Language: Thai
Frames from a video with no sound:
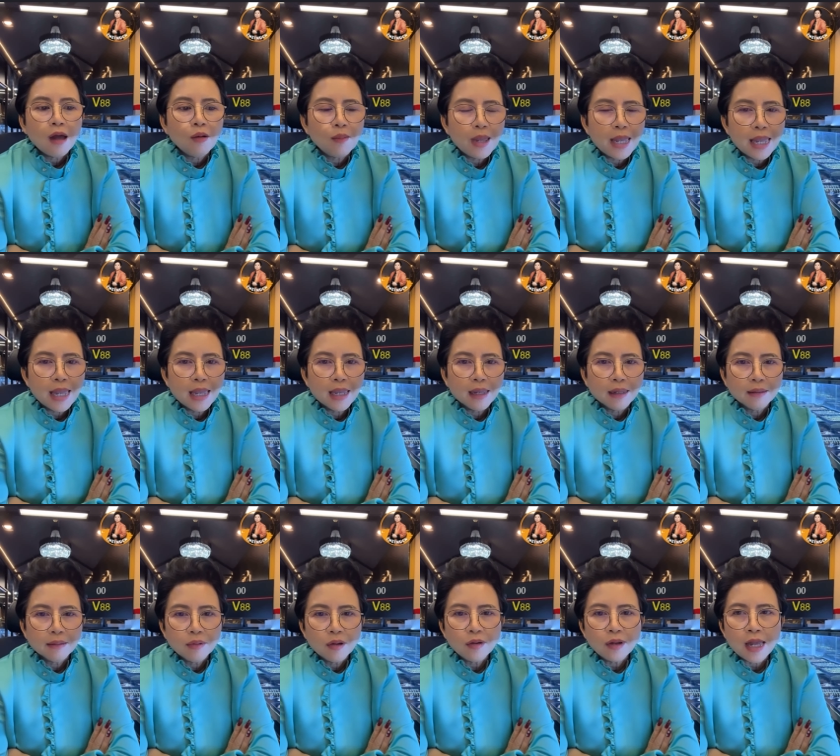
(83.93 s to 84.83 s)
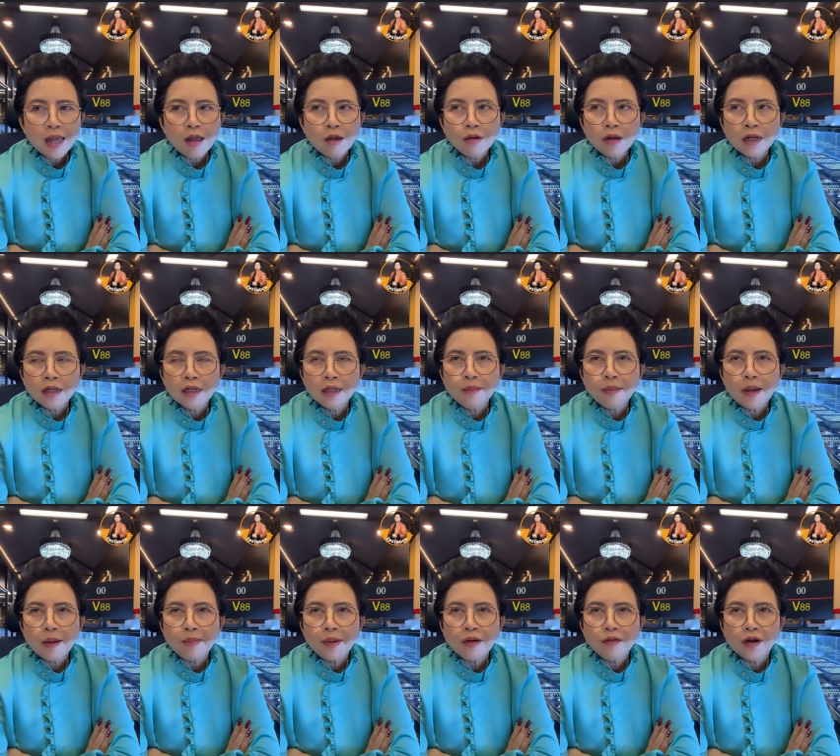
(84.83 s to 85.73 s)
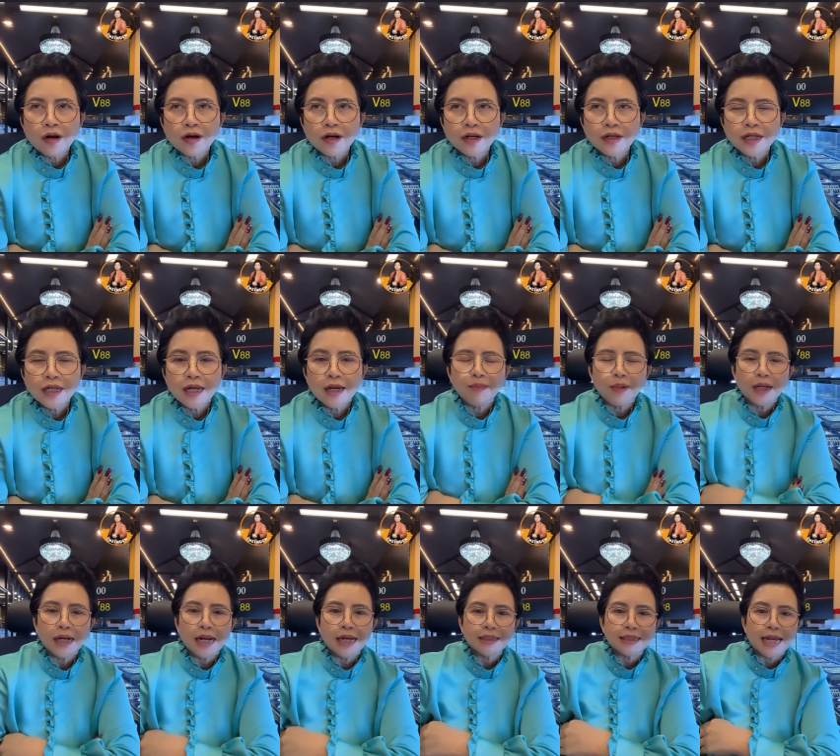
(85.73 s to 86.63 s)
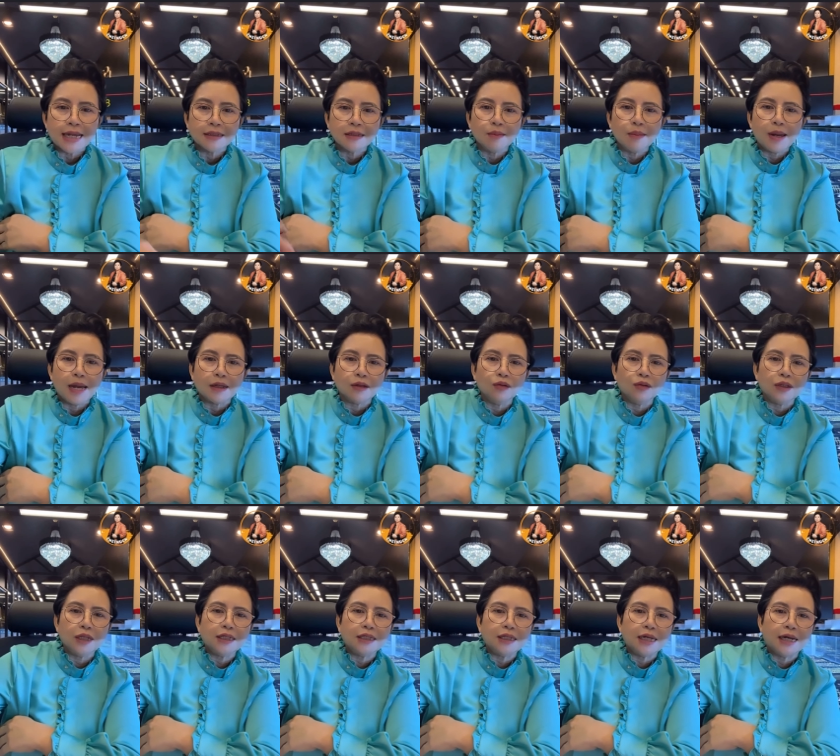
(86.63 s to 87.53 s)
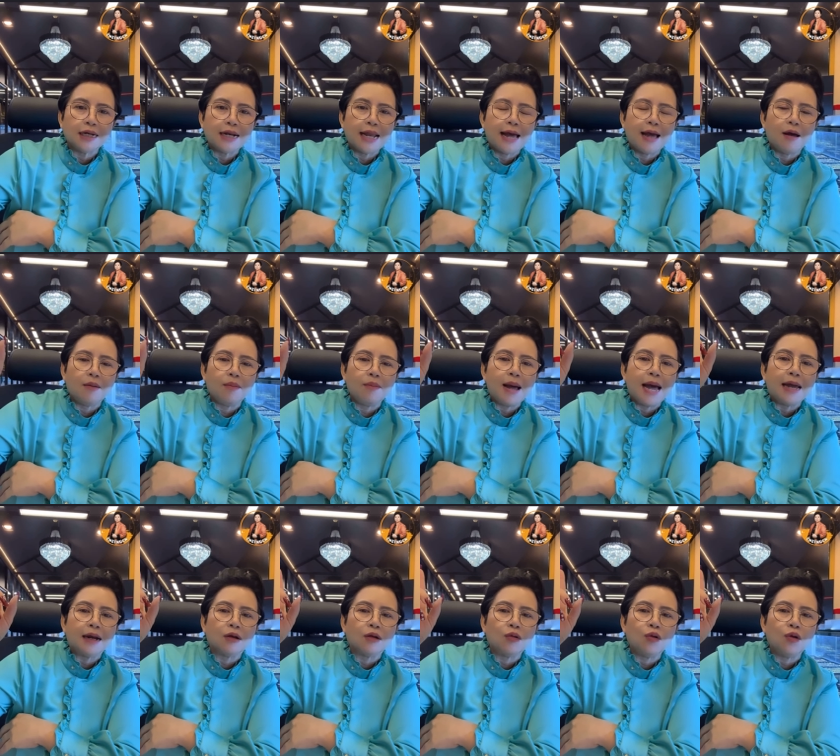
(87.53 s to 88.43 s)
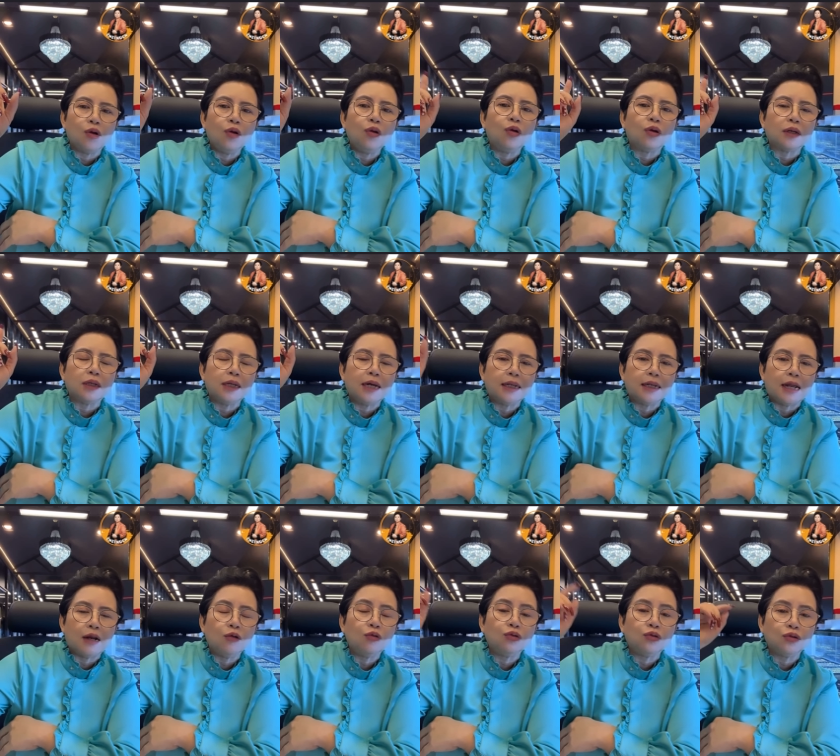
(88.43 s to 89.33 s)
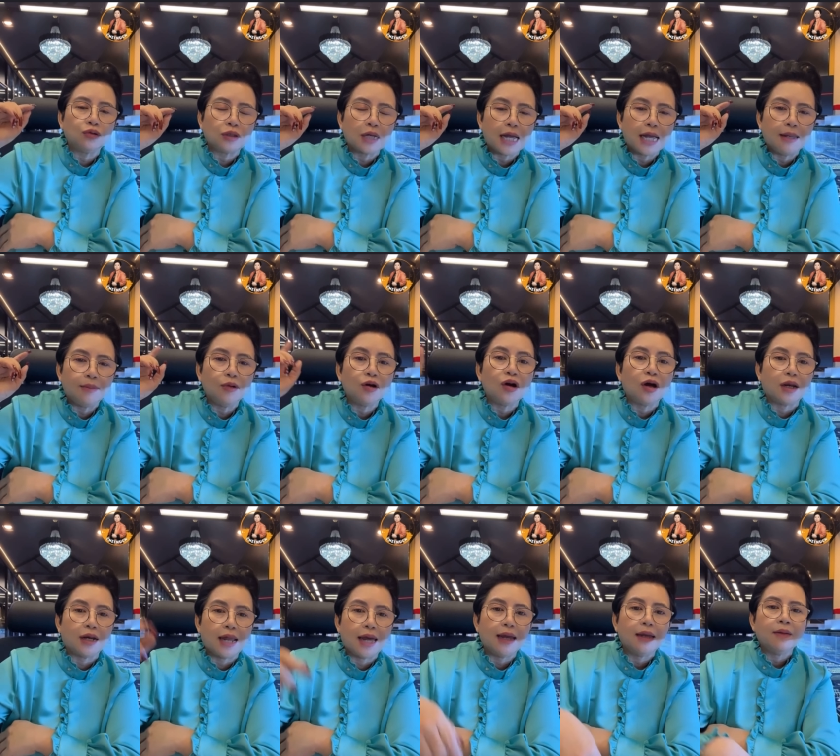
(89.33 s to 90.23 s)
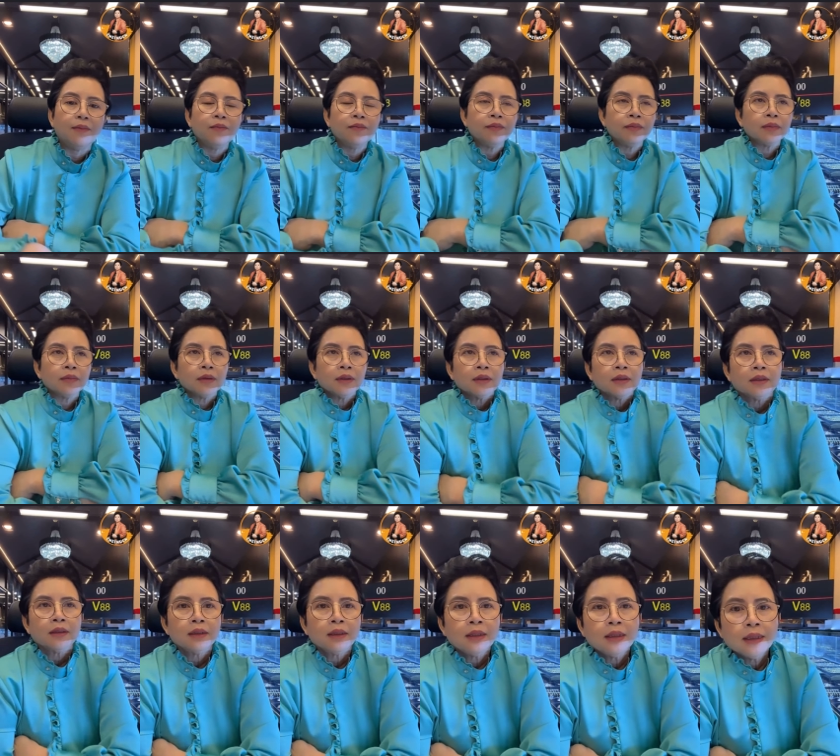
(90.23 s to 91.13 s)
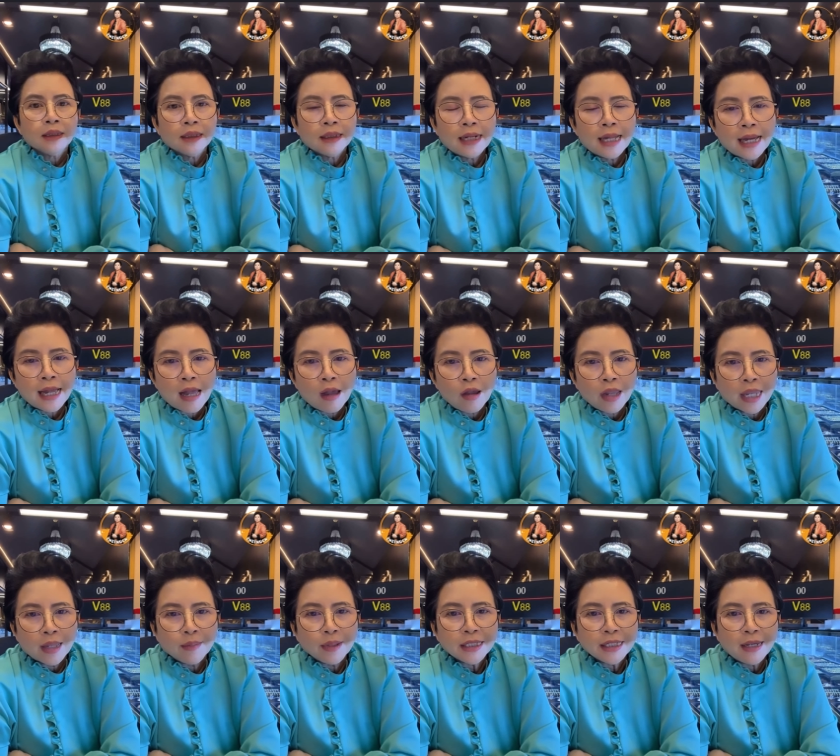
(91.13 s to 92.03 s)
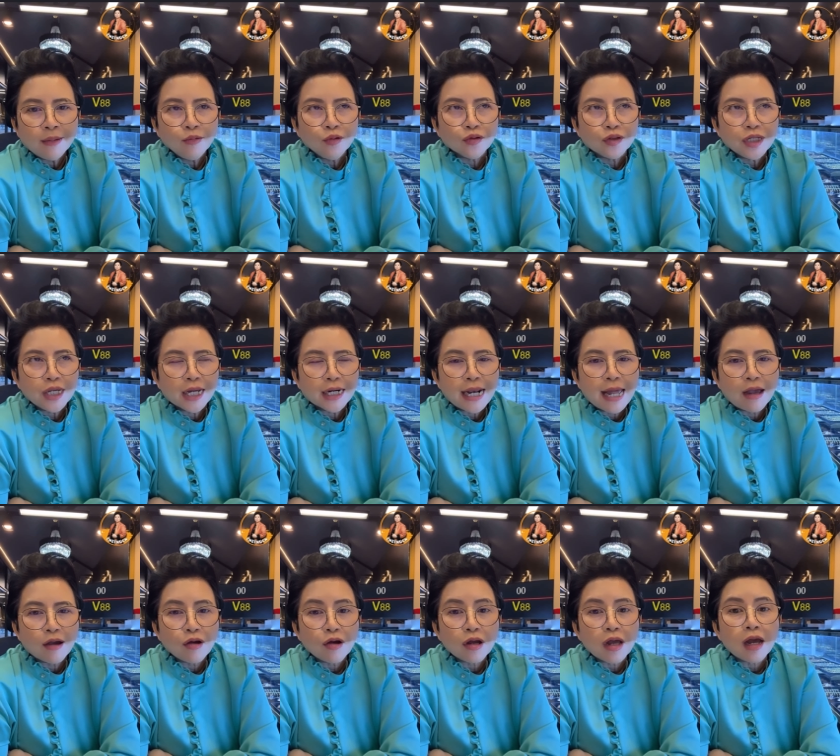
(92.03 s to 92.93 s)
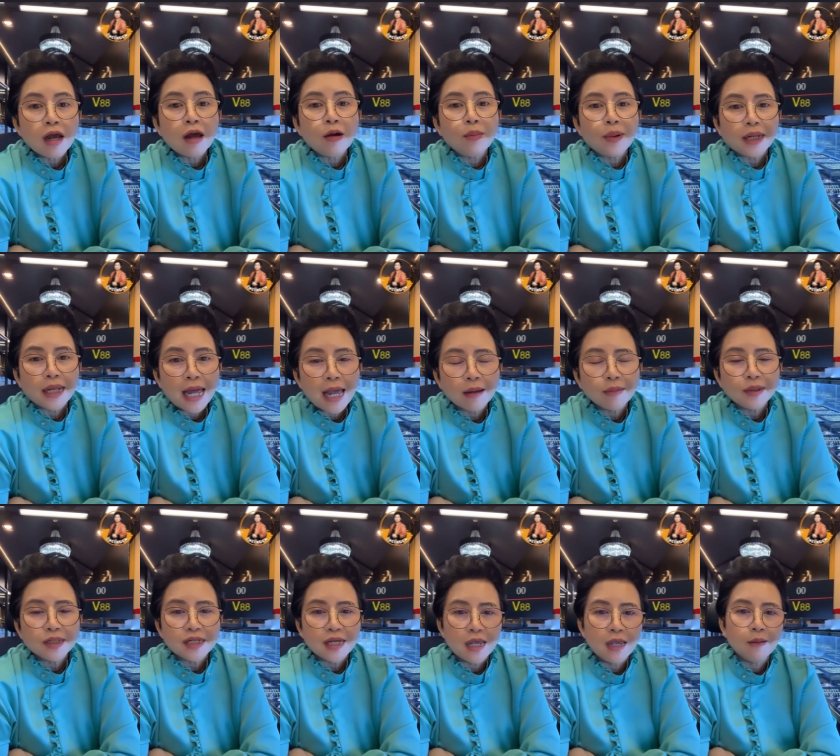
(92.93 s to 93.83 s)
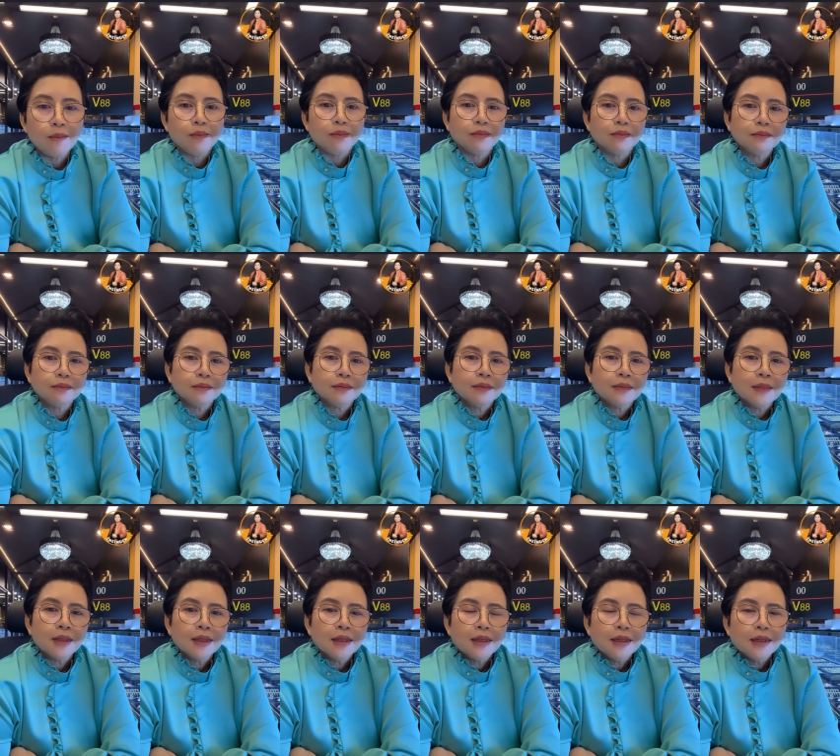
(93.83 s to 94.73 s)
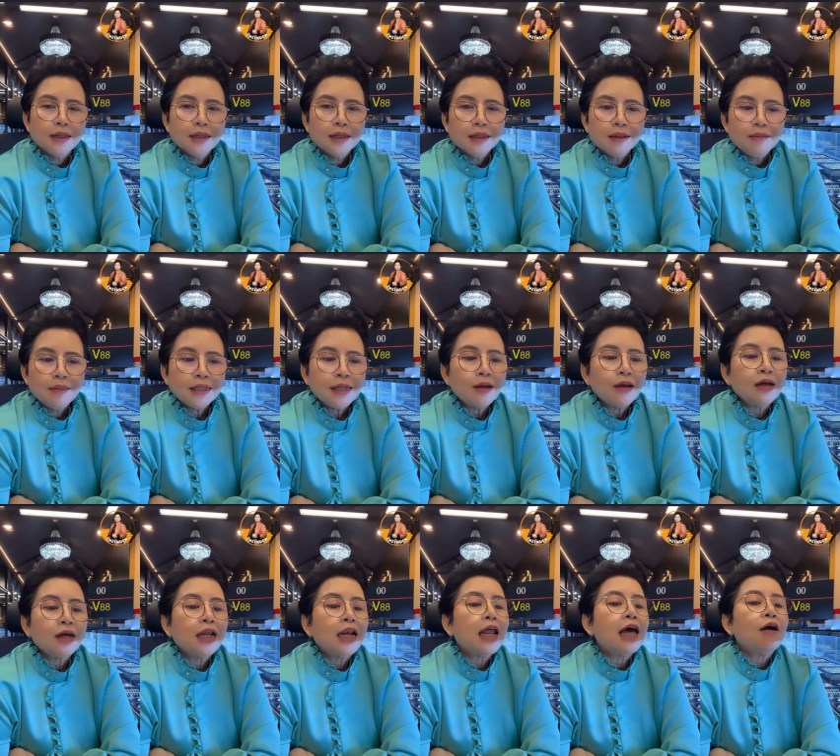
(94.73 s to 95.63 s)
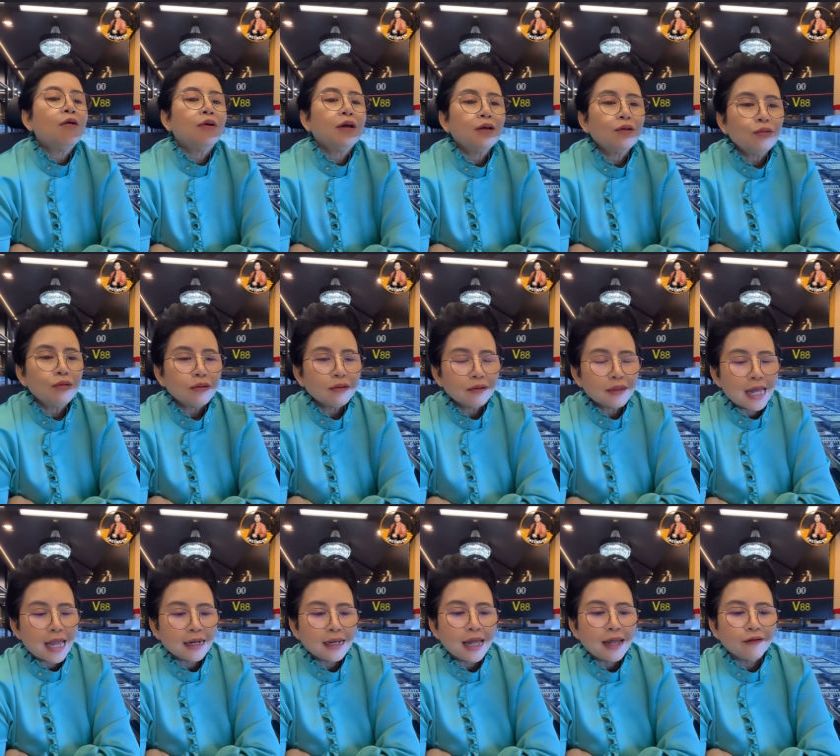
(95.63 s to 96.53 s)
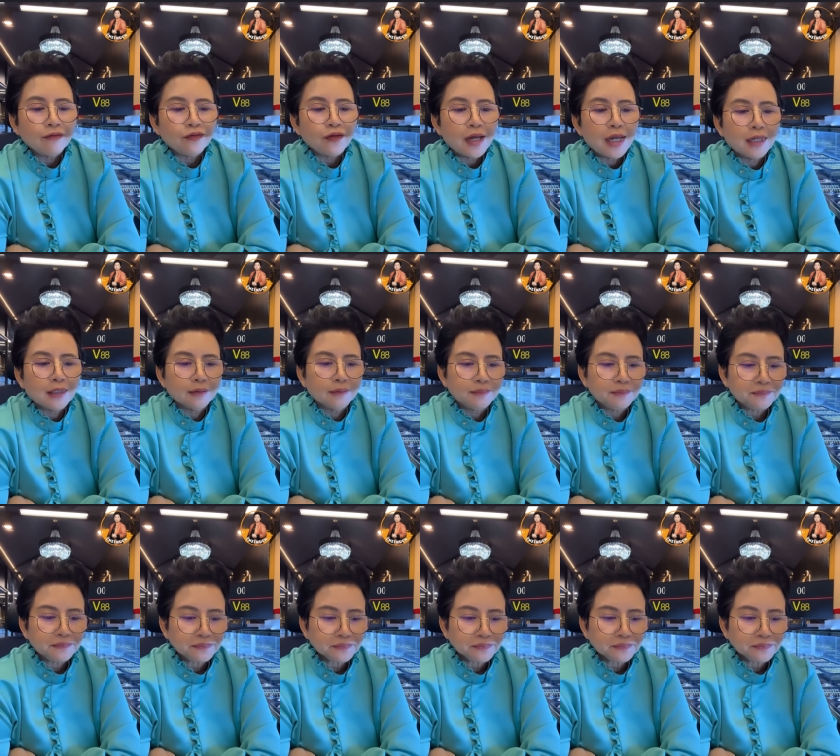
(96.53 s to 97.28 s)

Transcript: เข้ามาเพราะเขาเคยมาเป็นวอร์เนเทียเป็นอาสาสมัครอยู่ที่เชียงดาวบ้านคนโลกเลื้อนอ่ะรุ่นโนไทยเมื่อก่อนนะ แล้วเขาเห็นแม่เชฟอยู่เชียงดาวเขาเข้ามาทักแม่เชฟไม่ใช่เคยเล่าให้ทุกหลายท่านฟัง